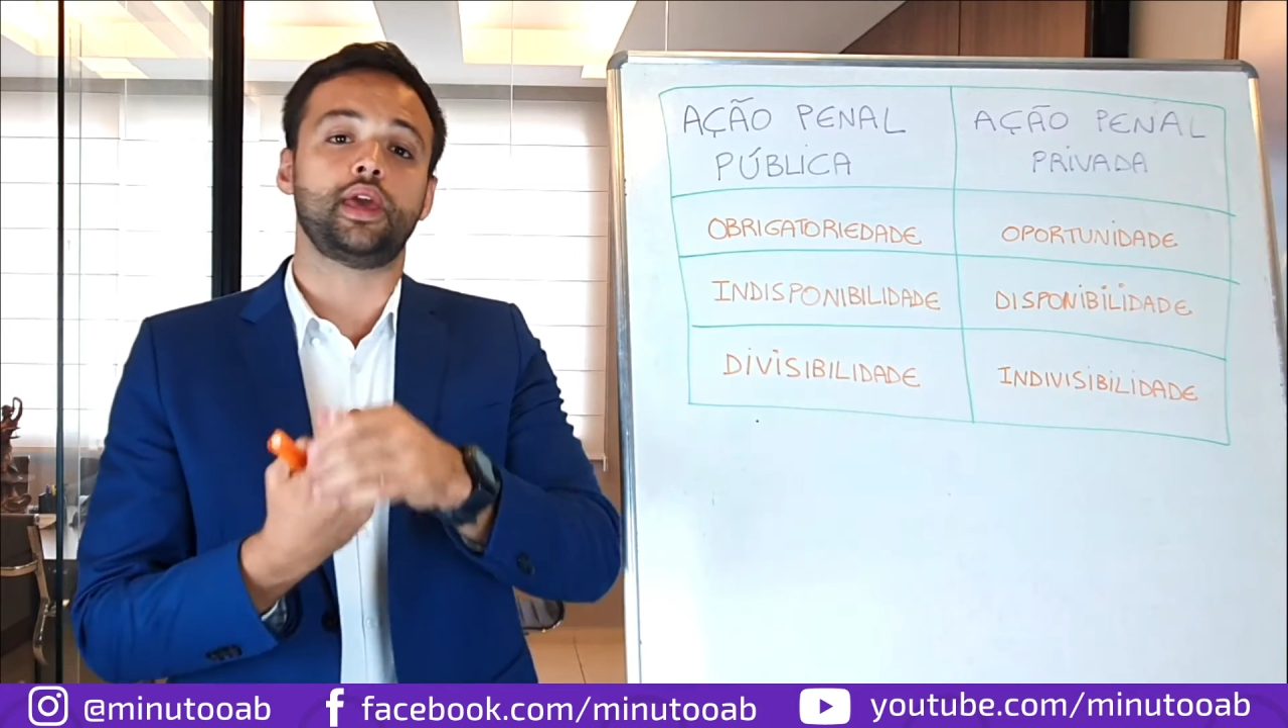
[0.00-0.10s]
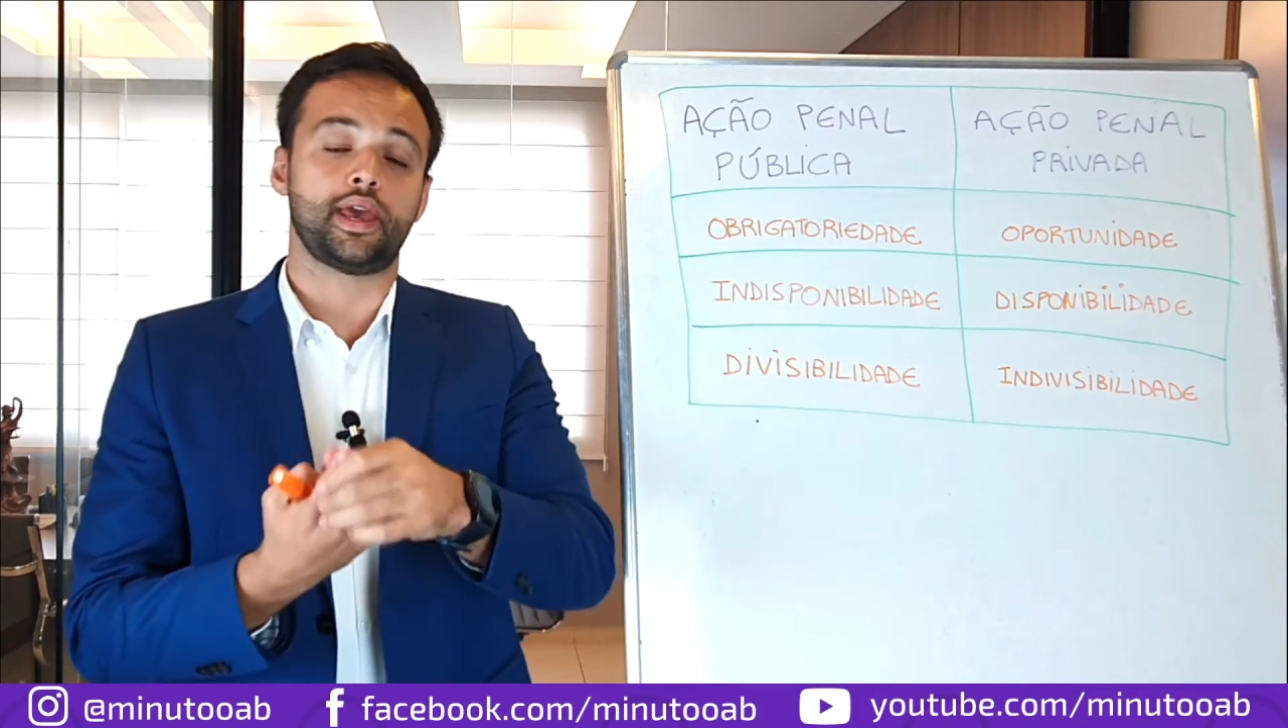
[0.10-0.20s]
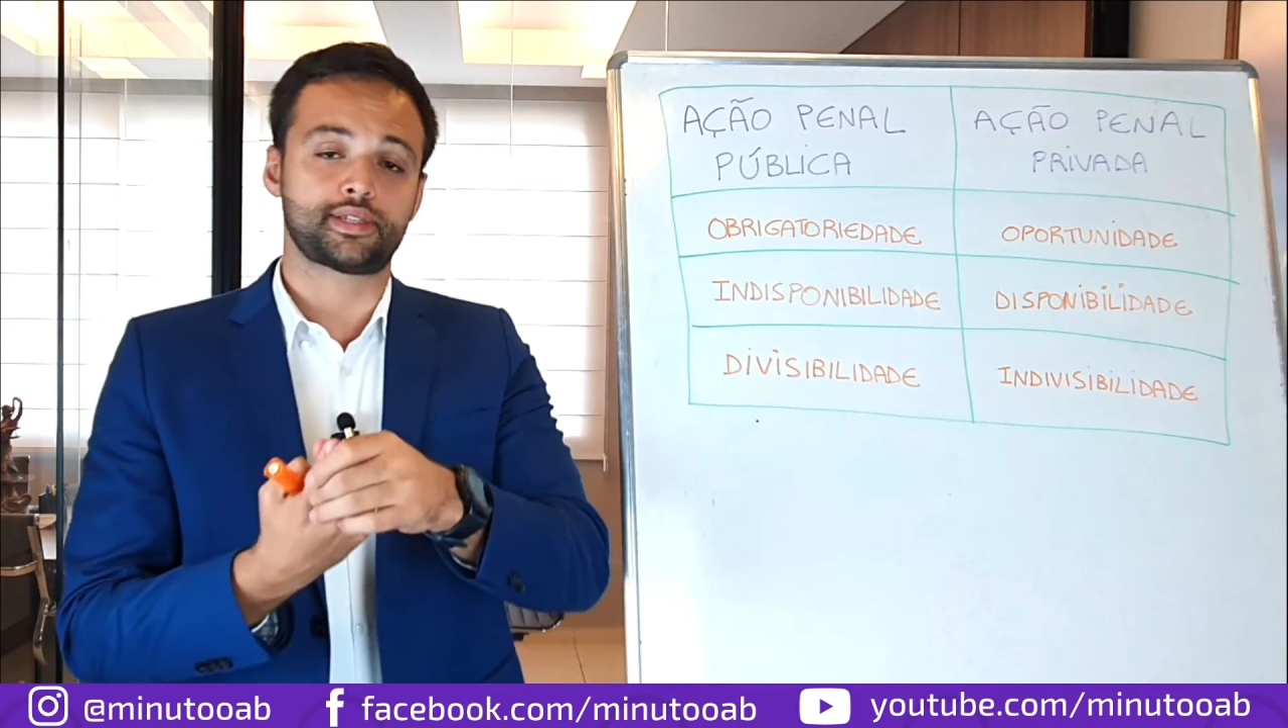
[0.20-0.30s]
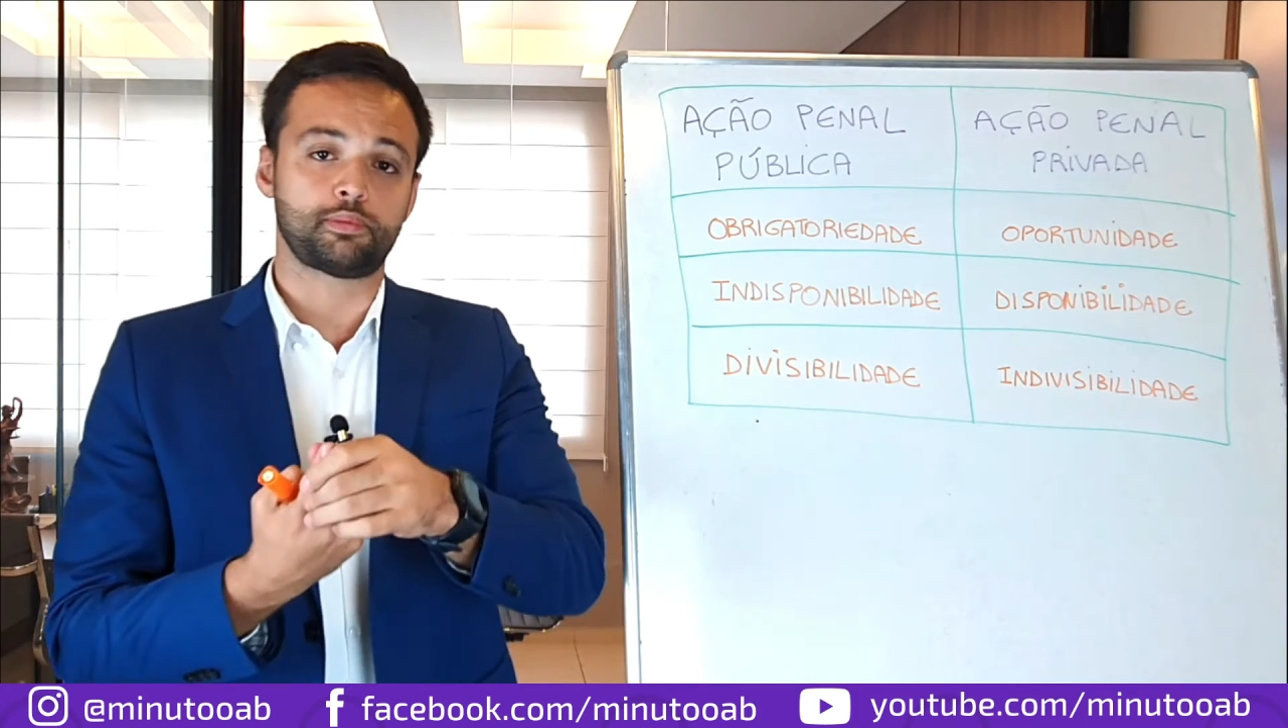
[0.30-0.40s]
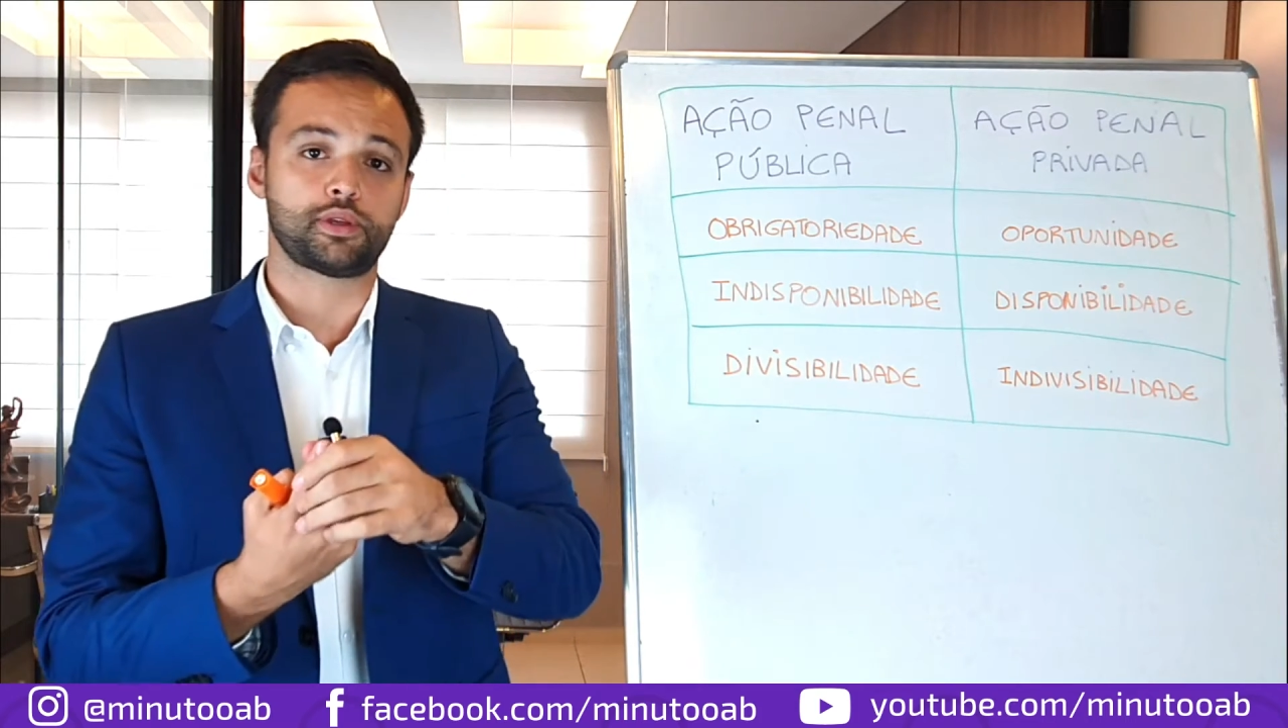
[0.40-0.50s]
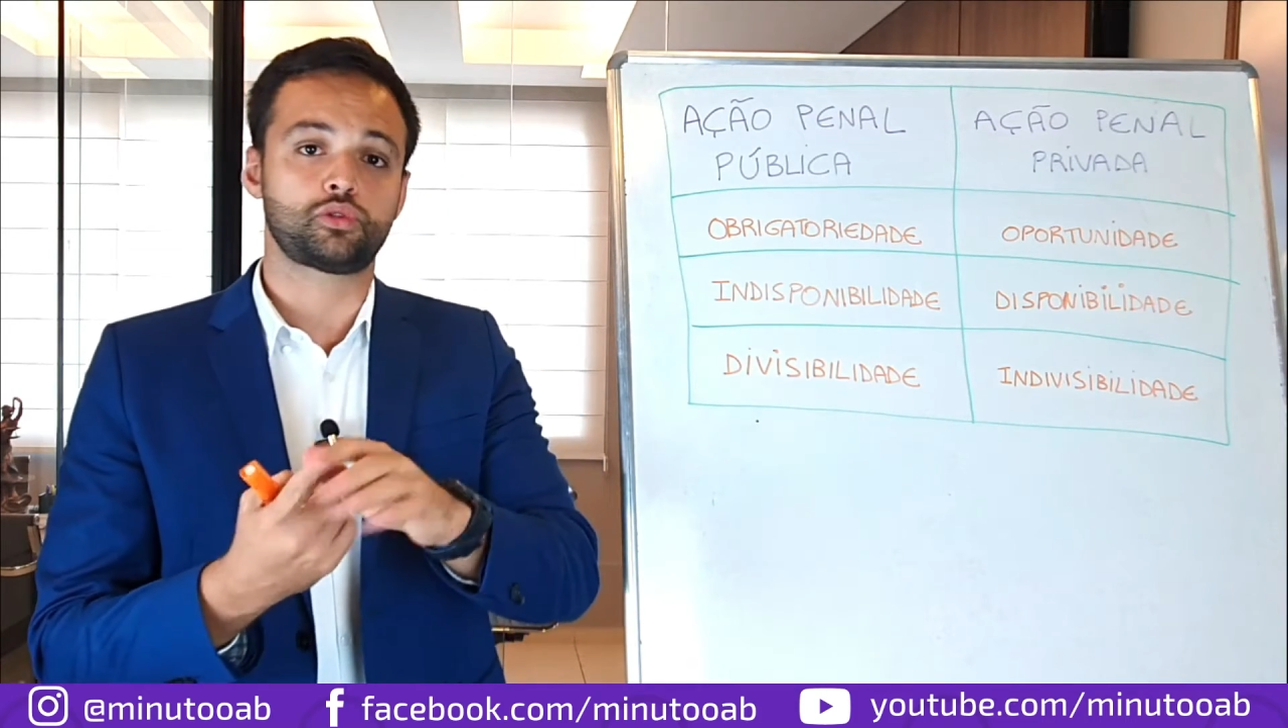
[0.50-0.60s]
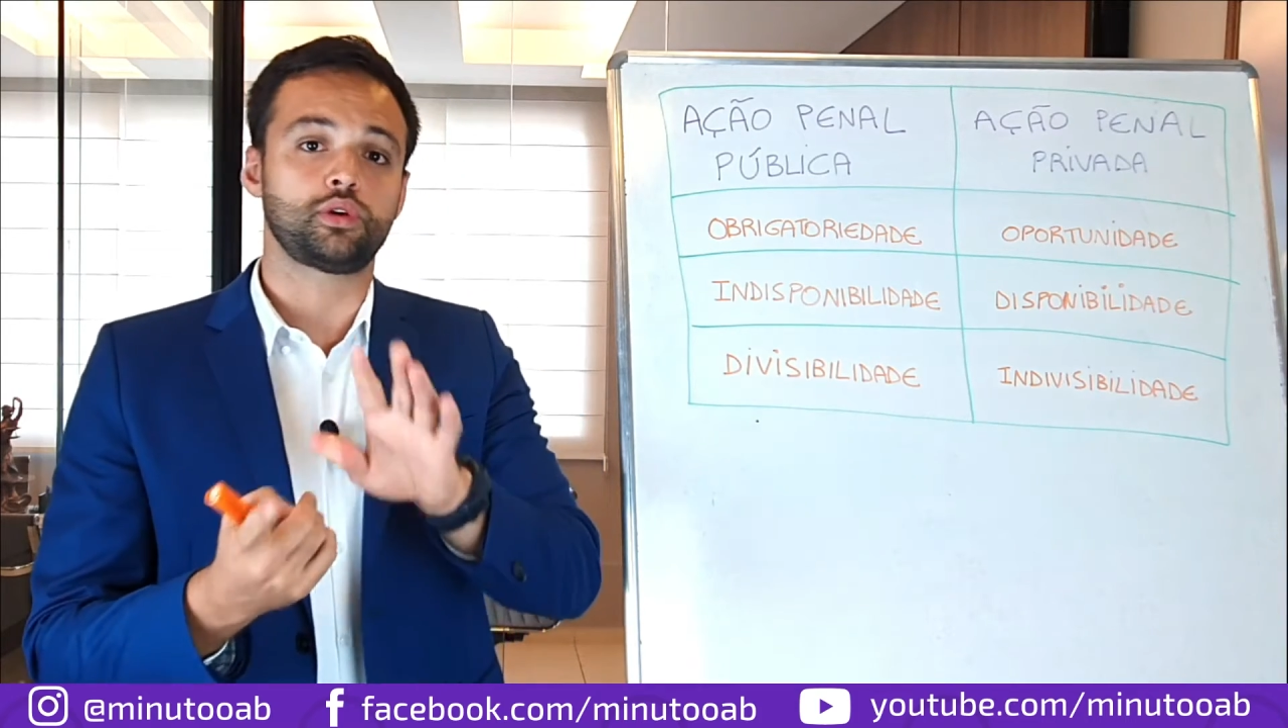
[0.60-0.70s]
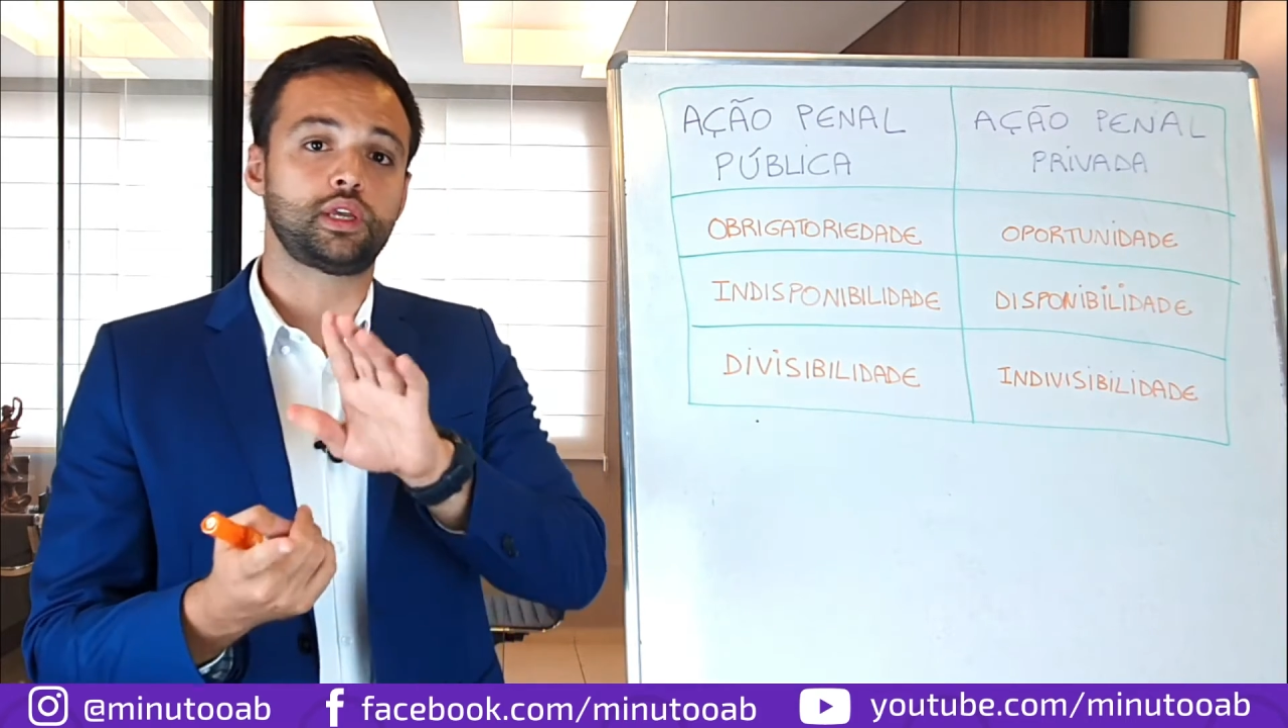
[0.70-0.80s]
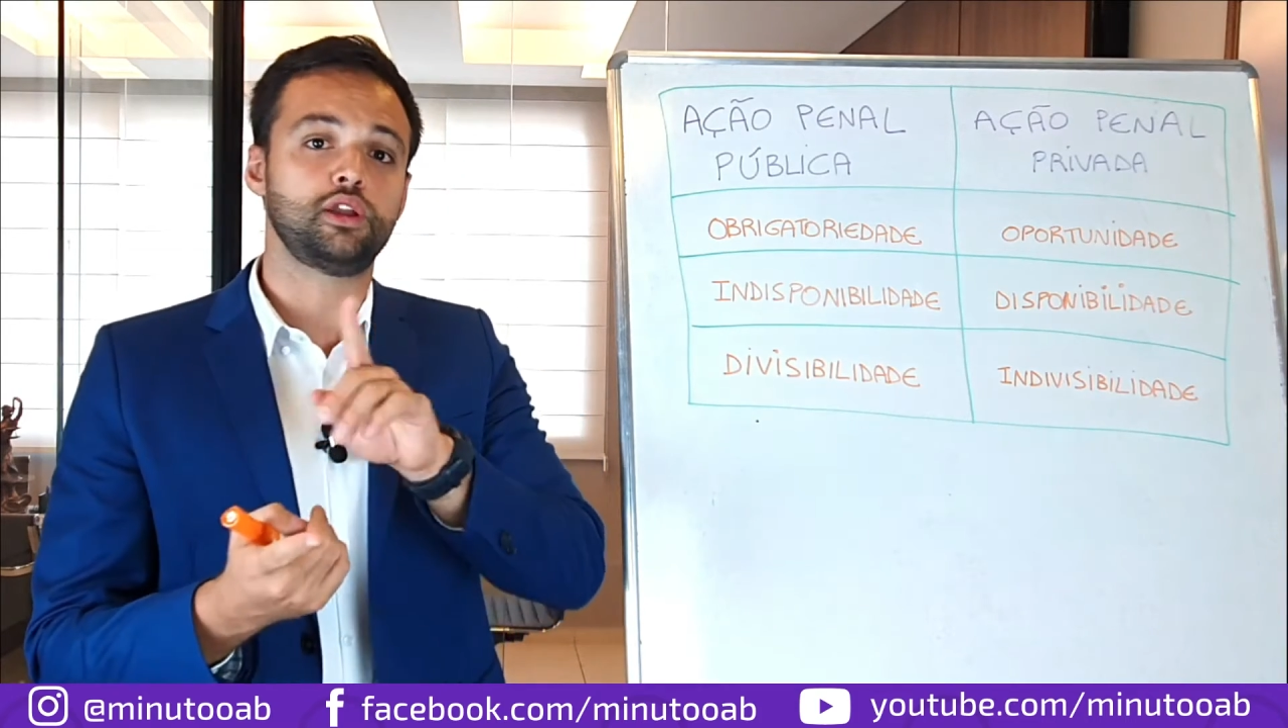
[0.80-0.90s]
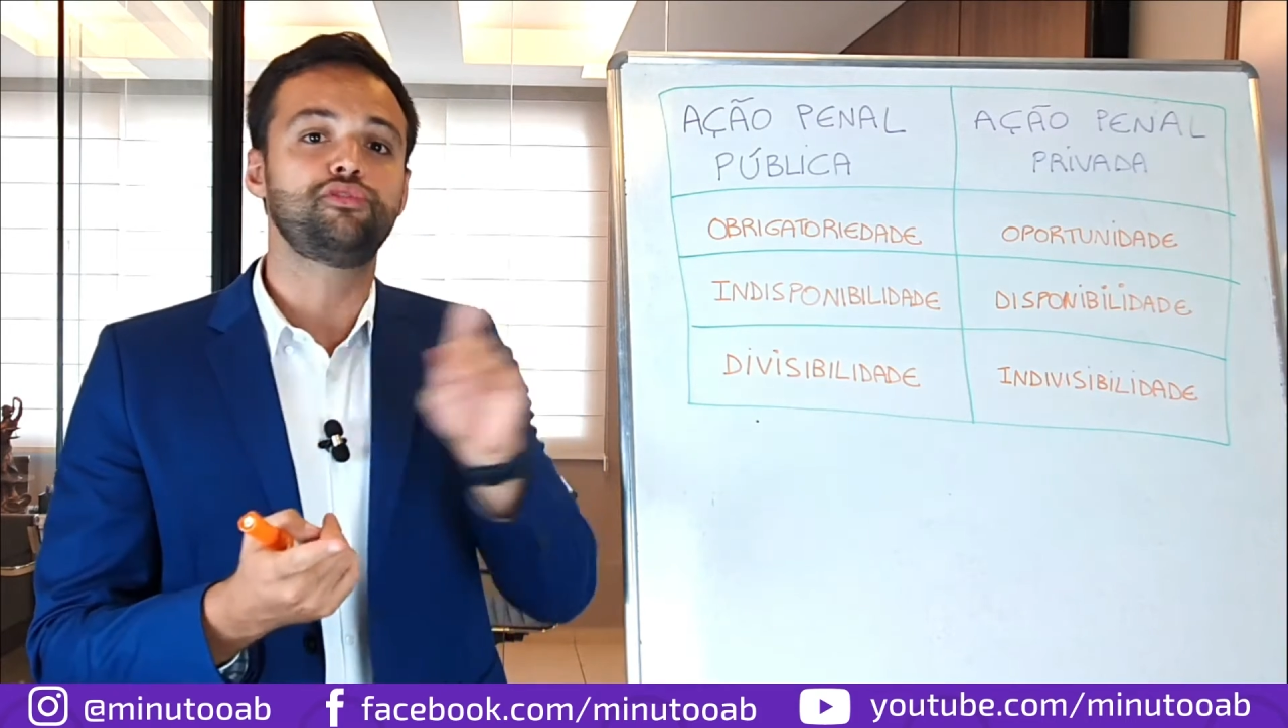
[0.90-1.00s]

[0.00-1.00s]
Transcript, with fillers: essa pessoa que